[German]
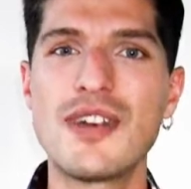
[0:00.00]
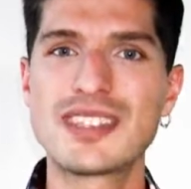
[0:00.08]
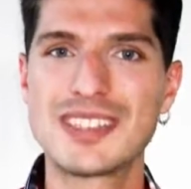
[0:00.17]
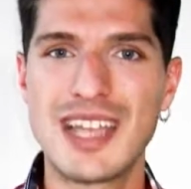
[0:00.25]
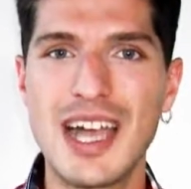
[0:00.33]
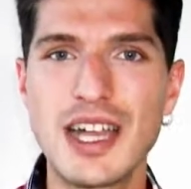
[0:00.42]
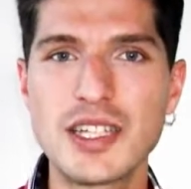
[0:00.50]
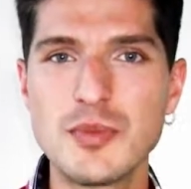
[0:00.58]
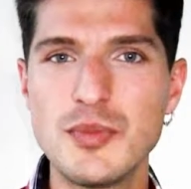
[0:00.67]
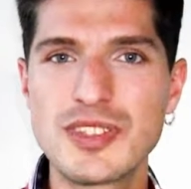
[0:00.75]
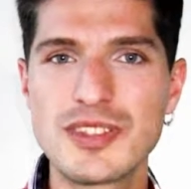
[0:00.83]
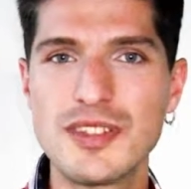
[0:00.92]
auf was ihr da
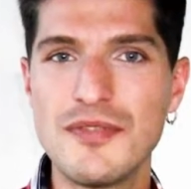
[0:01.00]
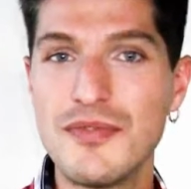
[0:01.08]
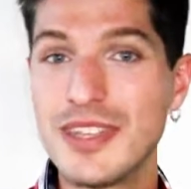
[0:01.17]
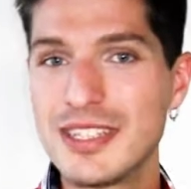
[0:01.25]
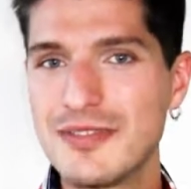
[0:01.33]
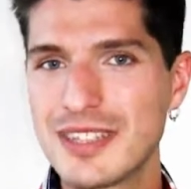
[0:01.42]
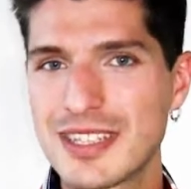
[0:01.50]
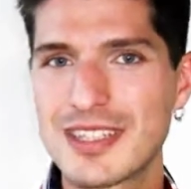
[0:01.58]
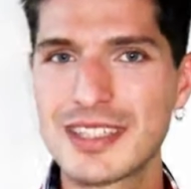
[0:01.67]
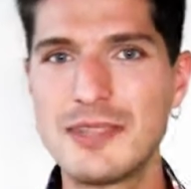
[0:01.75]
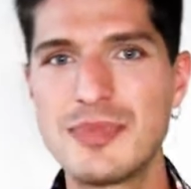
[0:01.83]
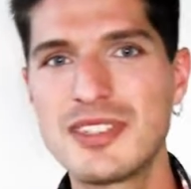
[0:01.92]
achten müsst, wenn ihr wie
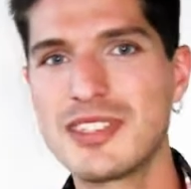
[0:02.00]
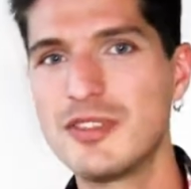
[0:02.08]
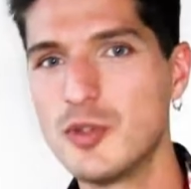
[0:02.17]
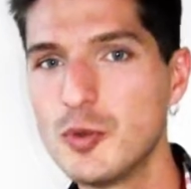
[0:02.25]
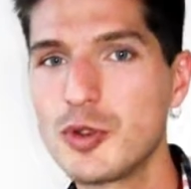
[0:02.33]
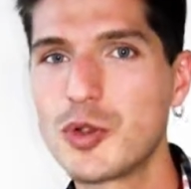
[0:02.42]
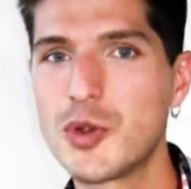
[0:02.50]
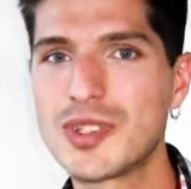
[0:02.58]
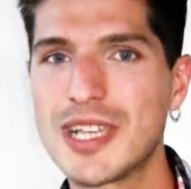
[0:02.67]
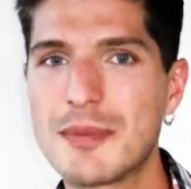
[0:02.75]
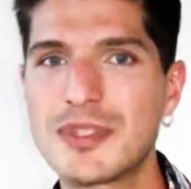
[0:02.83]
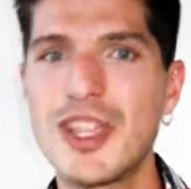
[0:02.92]
gesagt ein bisschen
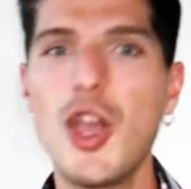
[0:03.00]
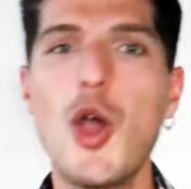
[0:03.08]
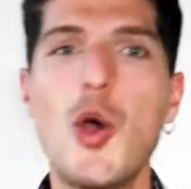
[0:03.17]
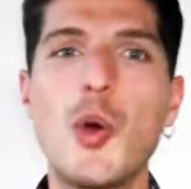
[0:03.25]
Übergröße habt